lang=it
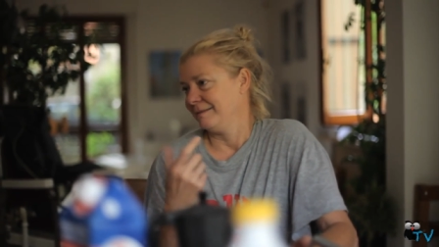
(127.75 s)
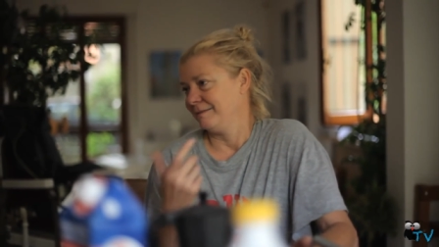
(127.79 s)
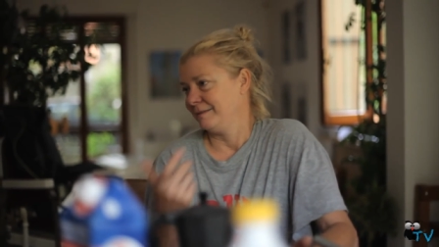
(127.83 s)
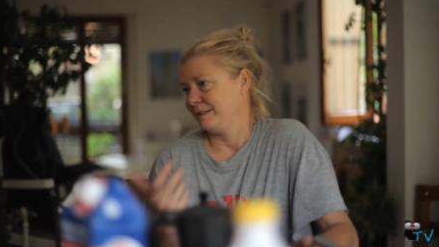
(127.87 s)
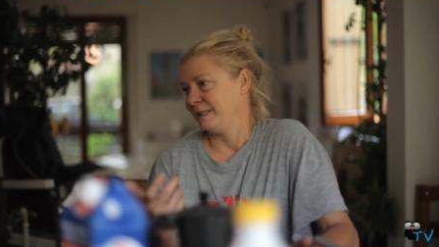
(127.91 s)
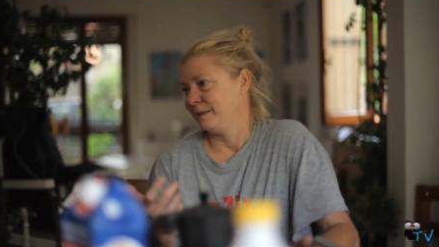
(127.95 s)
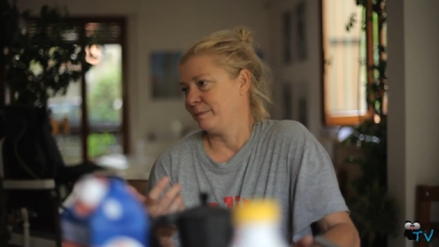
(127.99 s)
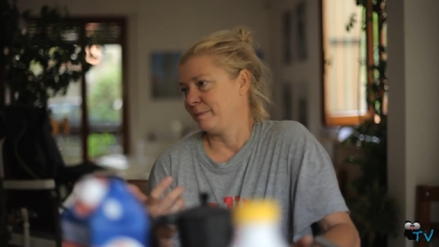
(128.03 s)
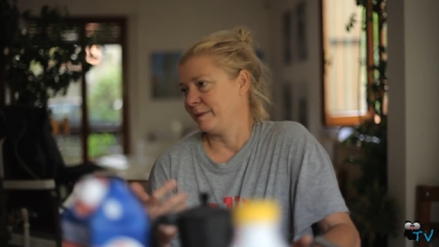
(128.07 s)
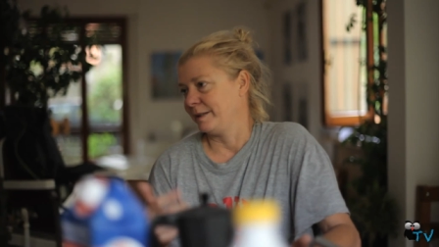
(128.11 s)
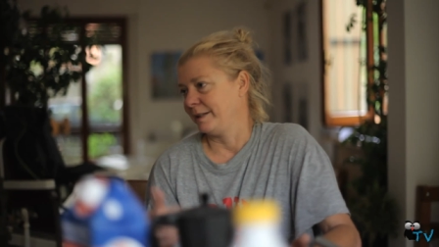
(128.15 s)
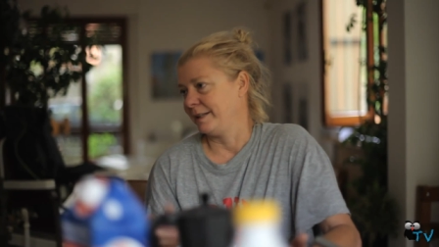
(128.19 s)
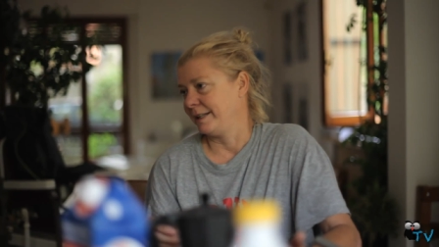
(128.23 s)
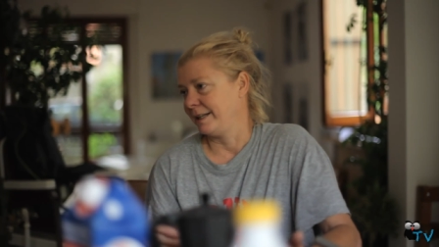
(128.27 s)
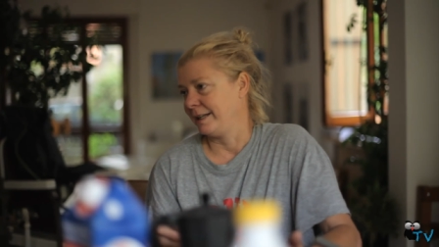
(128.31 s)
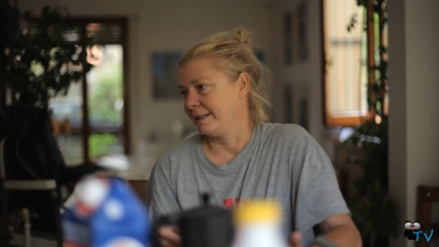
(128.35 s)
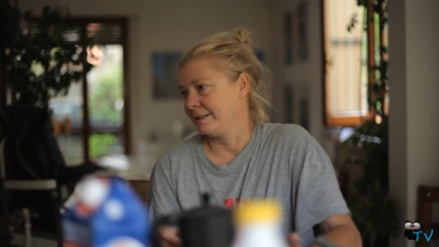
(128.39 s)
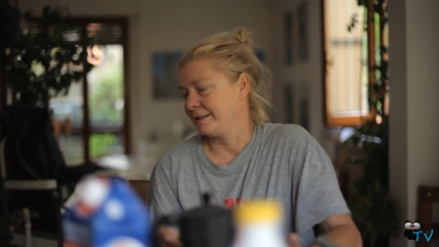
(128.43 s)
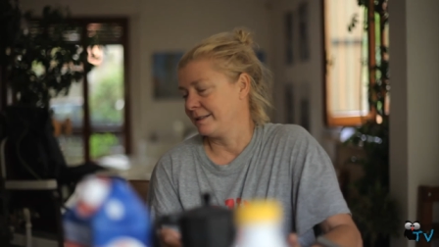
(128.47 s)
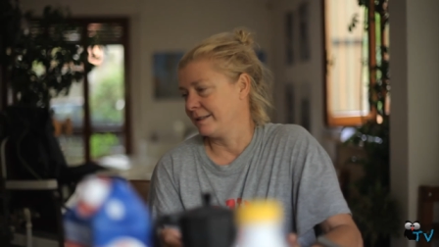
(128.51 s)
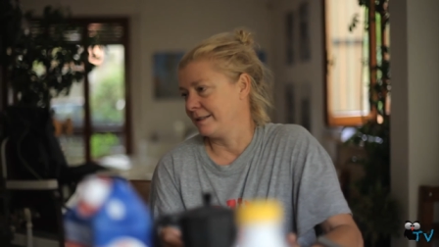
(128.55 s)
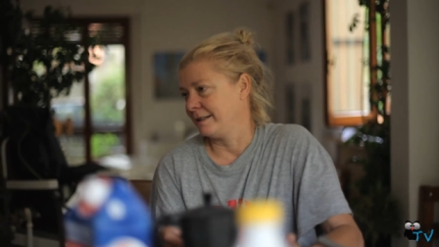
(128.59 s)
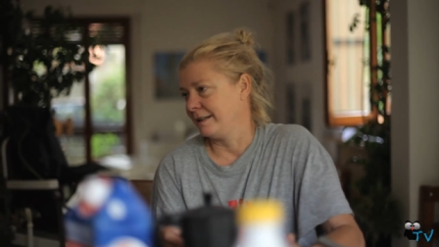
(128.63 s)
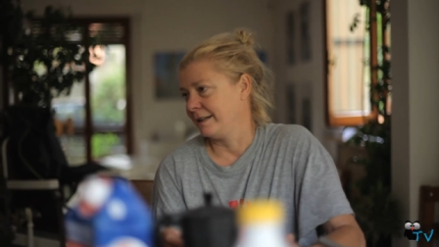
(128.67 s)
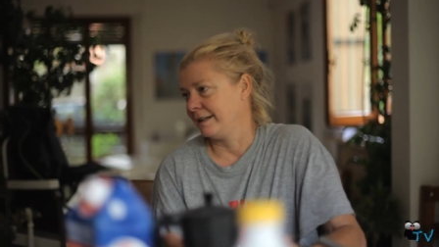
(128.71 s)

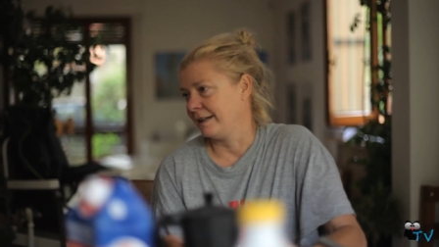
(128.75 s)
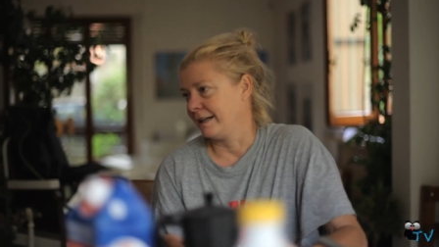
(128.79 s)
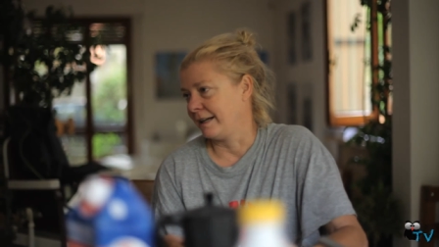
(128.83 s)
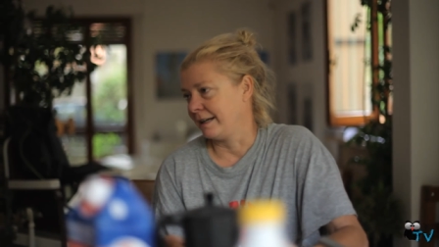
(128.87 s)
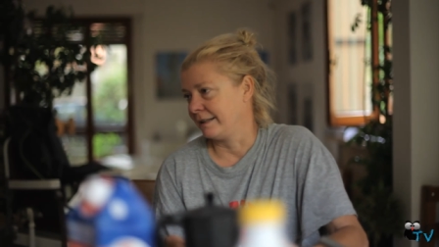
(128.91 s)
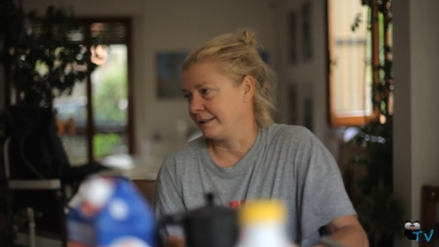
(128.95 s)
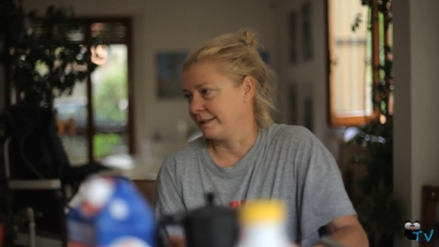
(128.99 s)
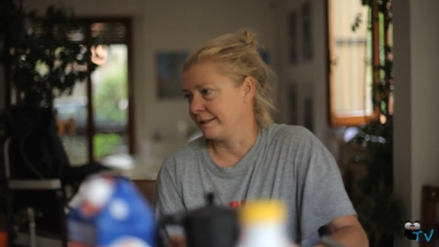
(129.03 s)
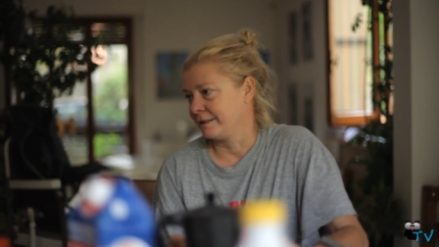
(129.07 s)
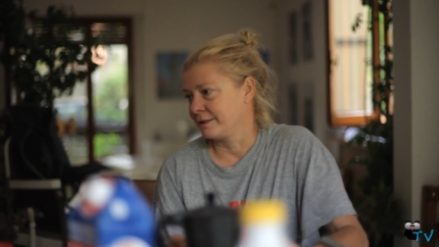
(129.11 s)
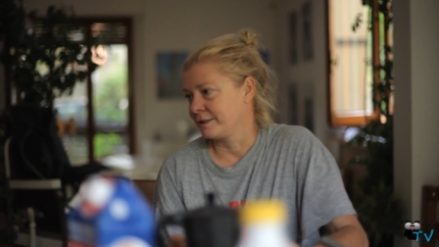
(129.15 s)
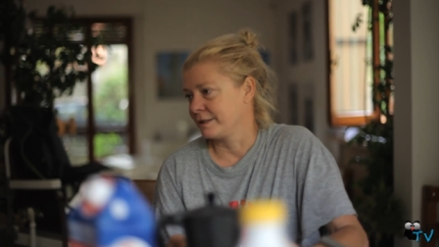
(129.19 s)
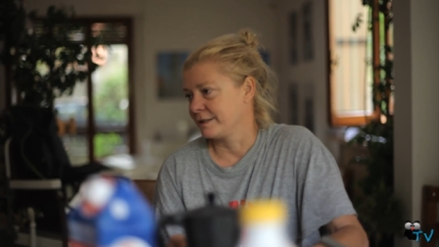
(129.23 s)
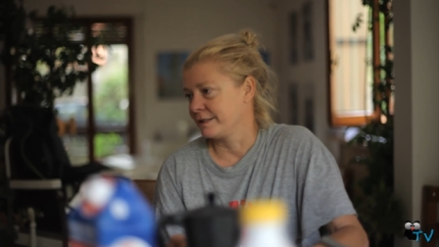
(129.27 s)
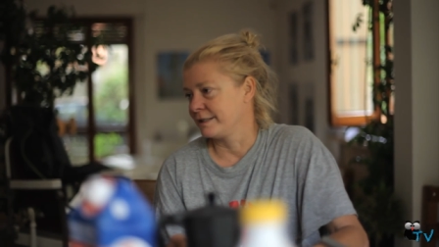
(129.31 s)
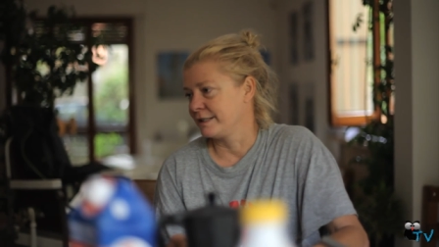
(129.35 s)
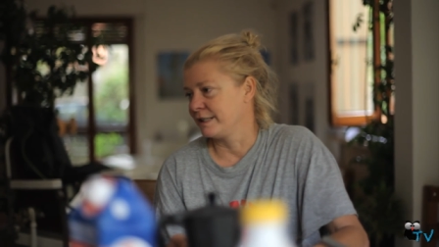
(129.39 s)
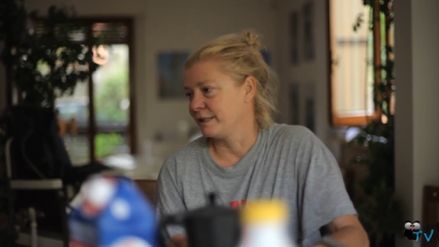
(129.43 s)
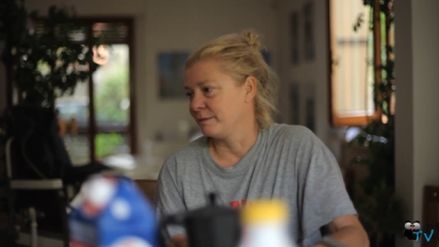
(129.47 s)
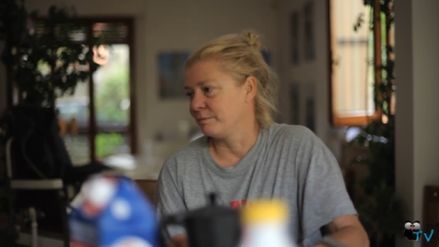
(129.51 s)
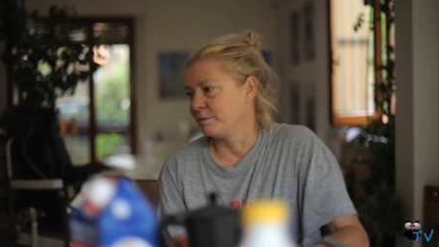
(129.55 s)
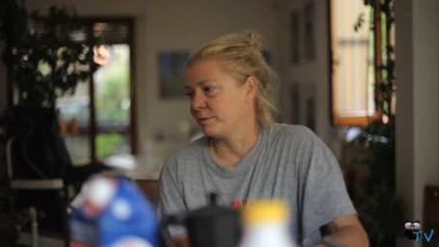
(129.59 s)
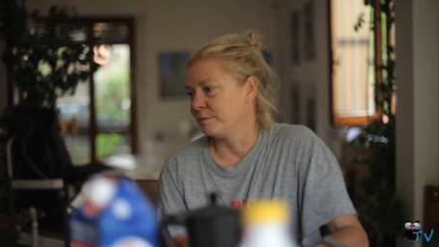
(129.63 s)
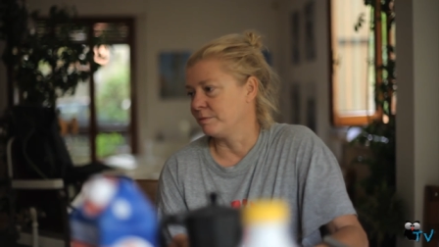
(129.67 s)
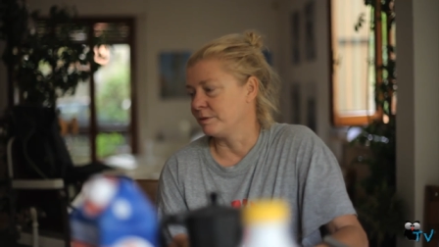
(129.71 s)
dipendente delle grandi
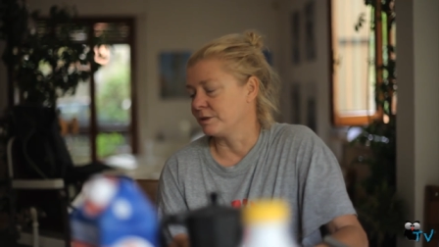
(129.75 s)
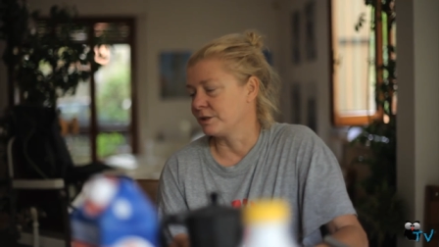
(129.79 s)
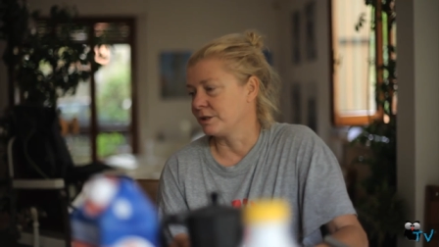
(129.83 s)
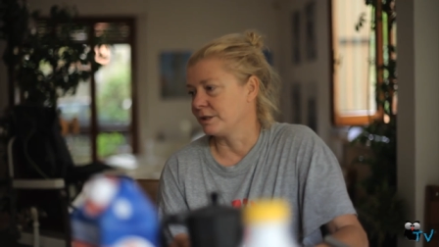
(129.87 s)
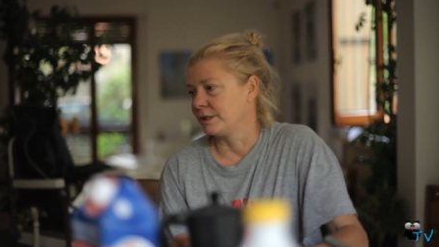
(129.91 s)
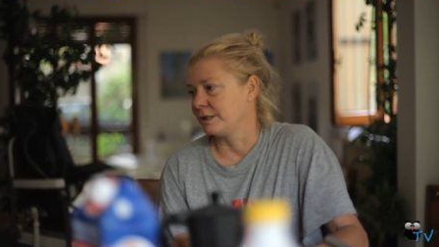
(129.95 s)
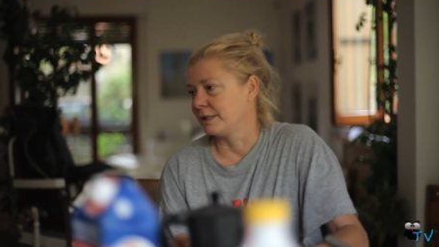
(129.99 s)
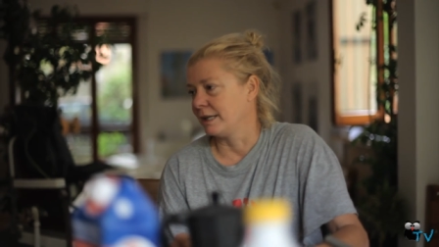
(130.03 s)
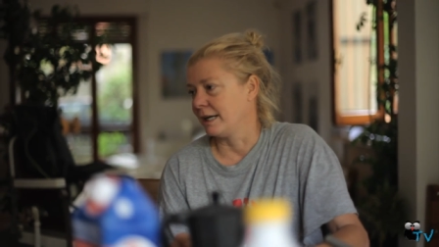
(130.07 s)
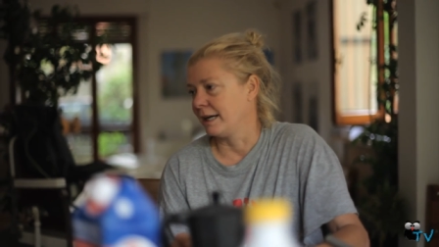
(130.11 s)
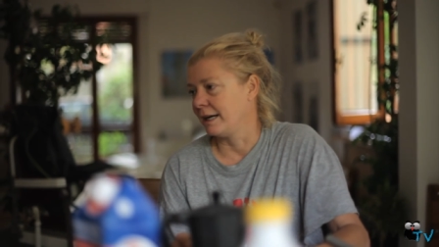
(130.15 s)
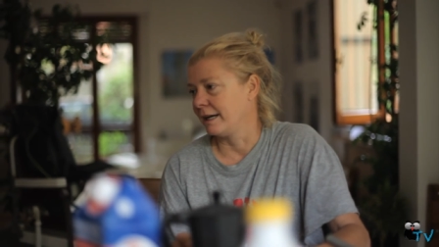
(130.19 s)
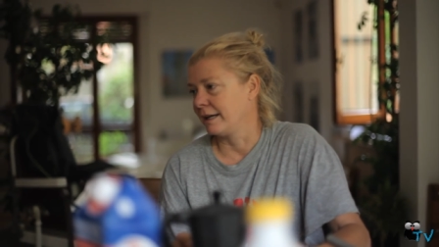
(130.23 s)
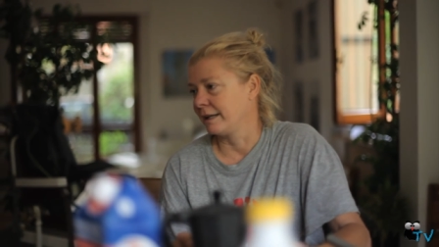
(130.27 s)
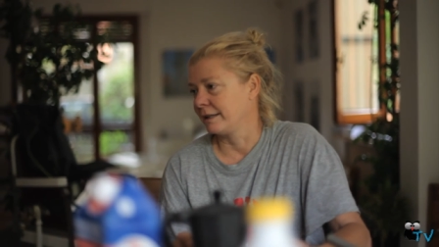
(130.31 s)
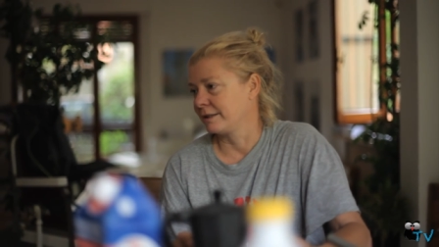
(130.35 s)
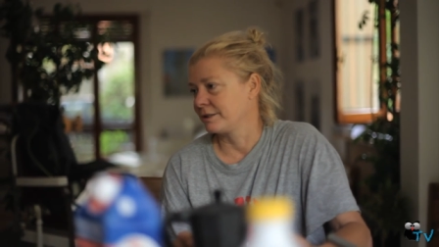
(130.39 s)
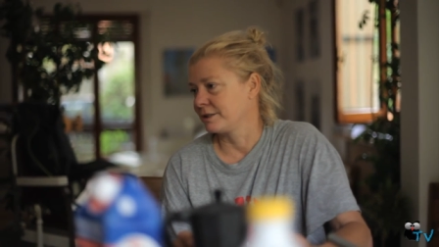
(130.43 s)
agenzie di pubblicità,